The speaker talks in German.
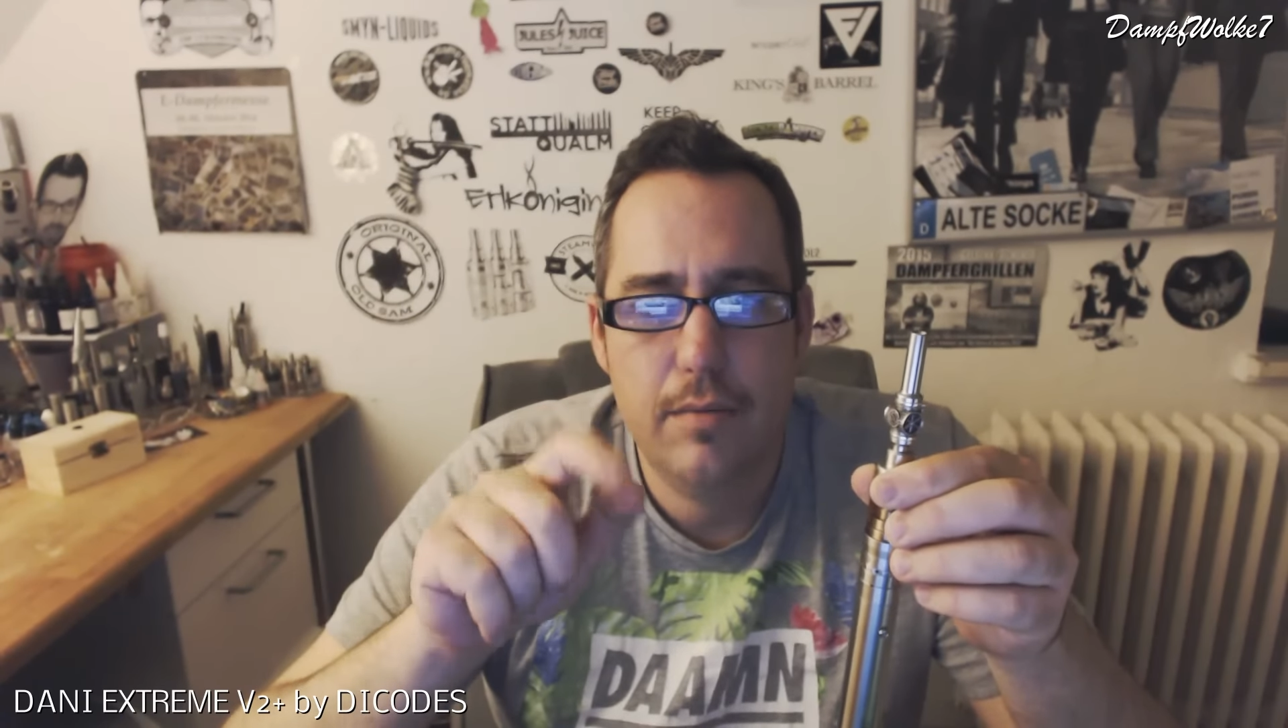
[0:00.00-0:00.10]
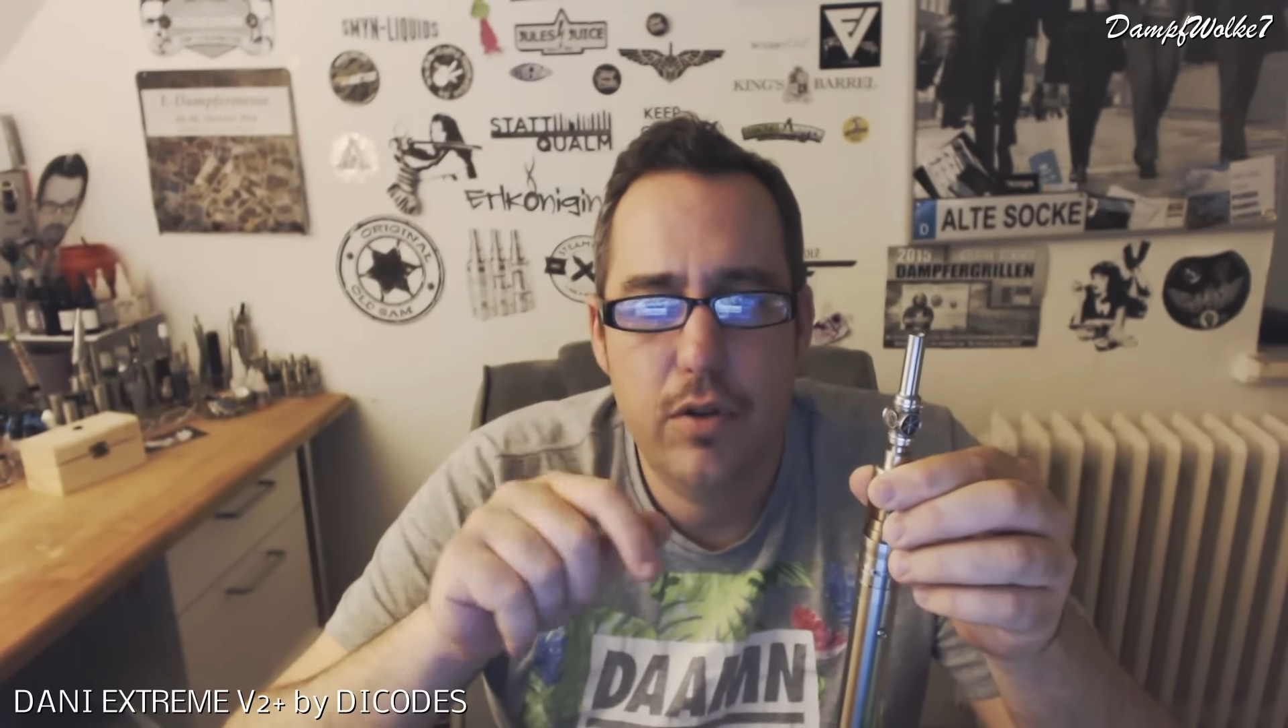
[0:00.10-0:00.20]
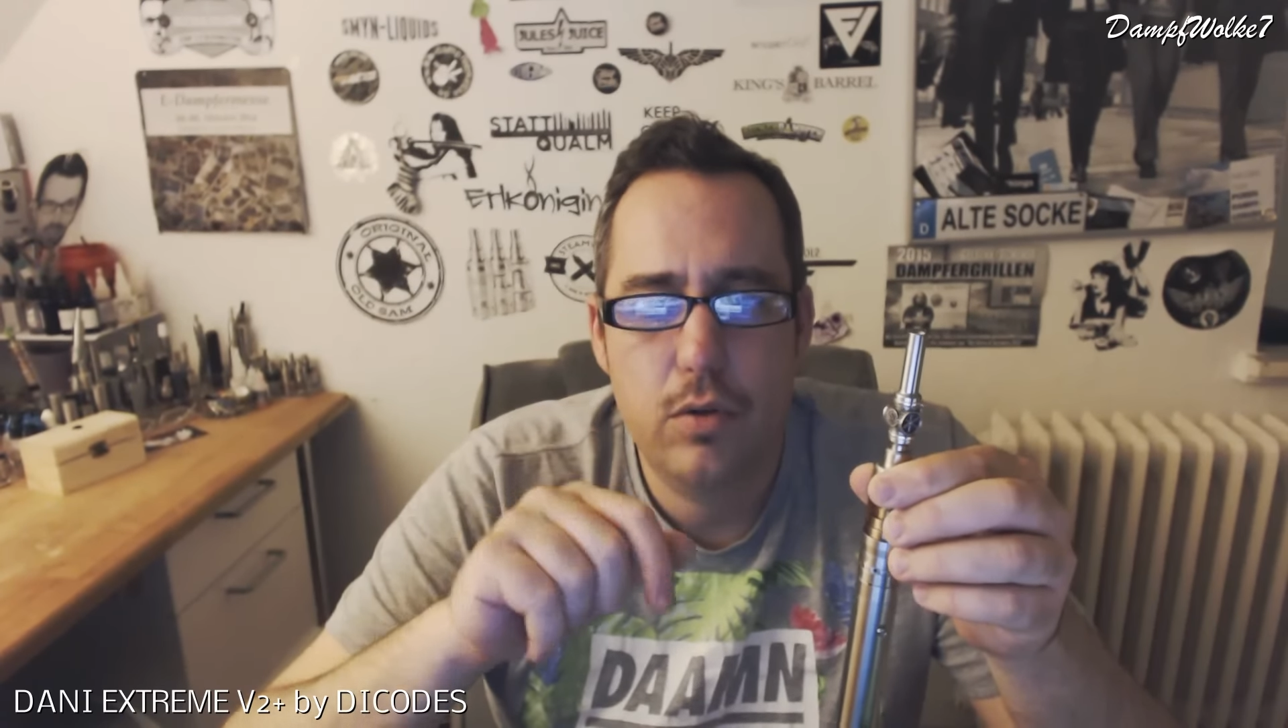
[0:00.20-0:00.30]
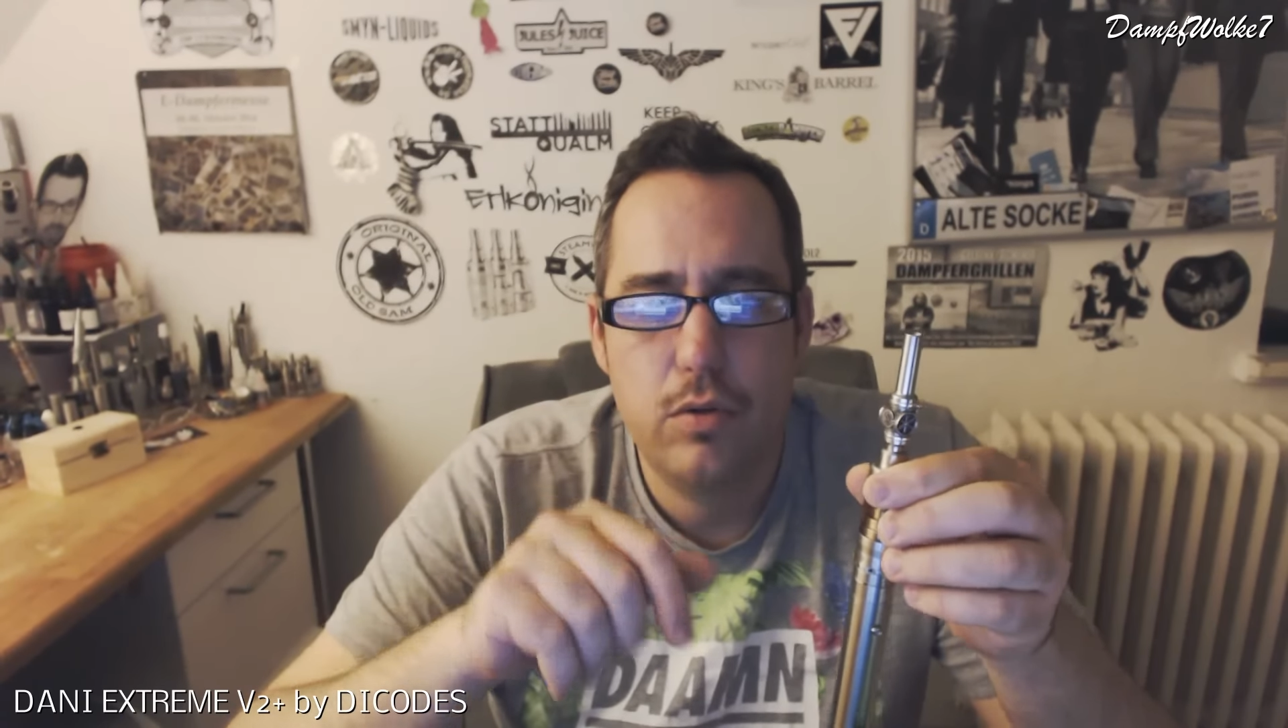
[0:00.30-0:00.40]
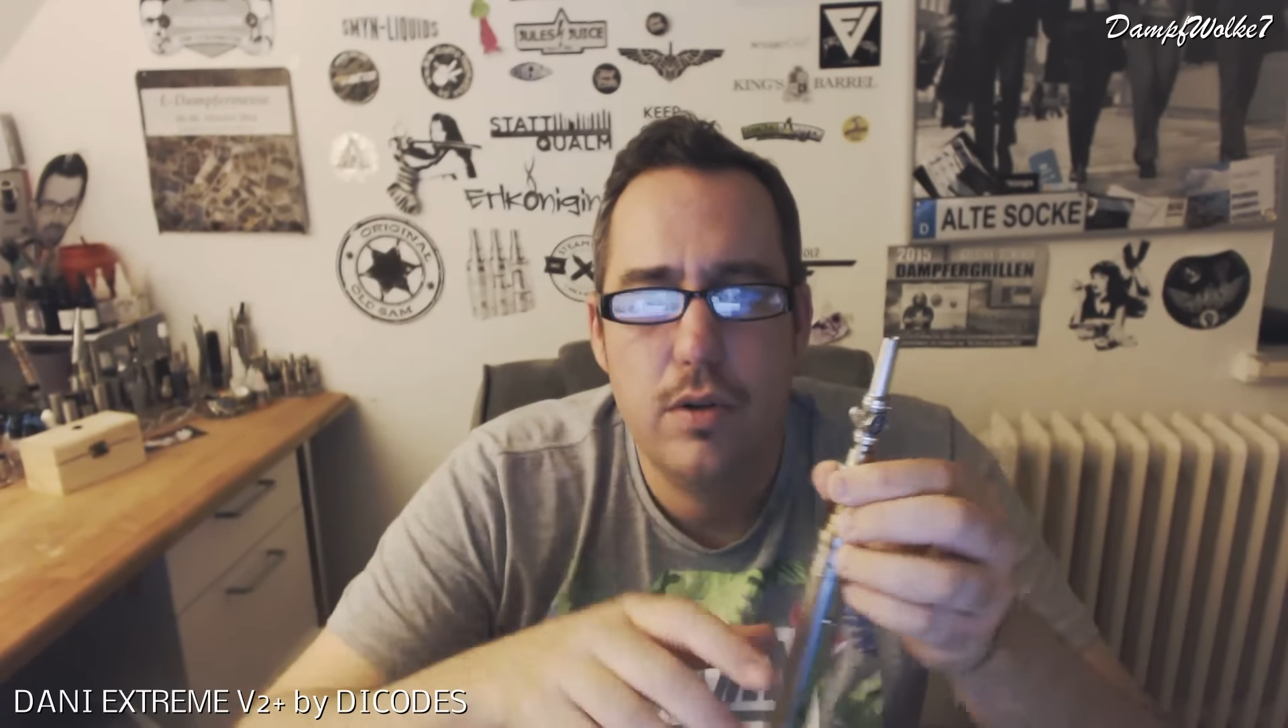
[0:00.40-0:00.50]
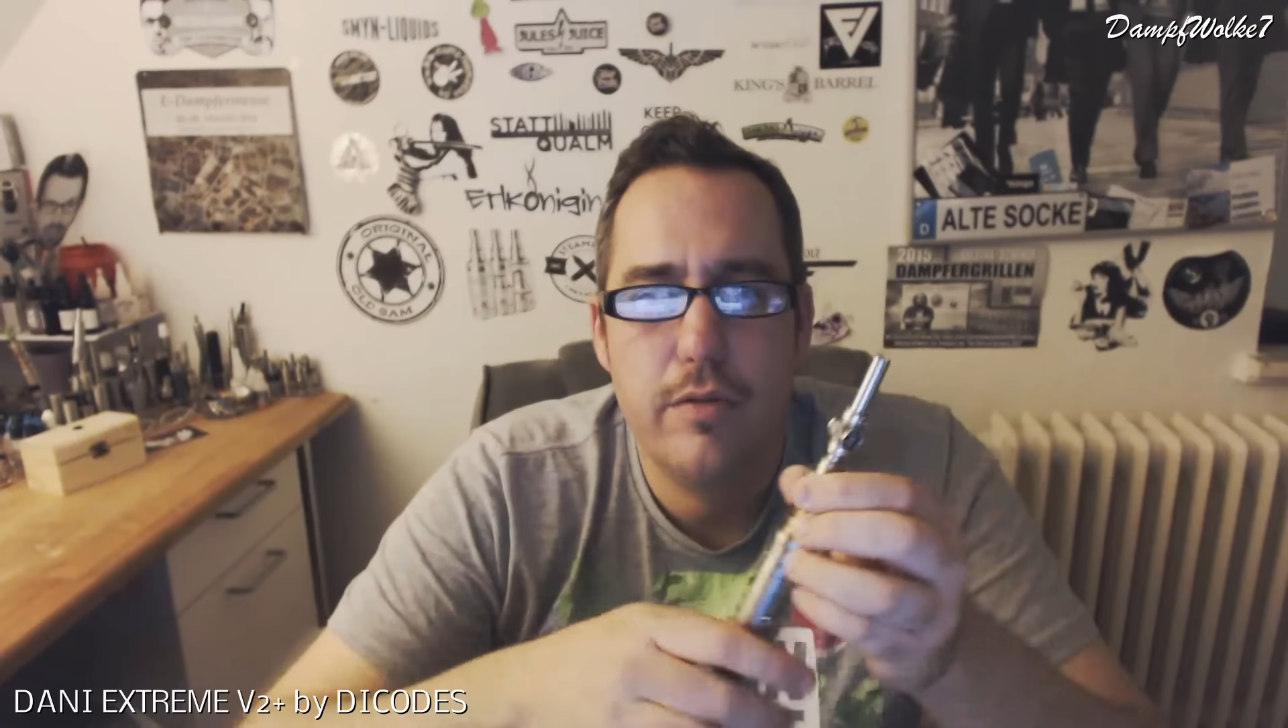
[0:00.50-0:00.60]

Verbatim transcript: im Video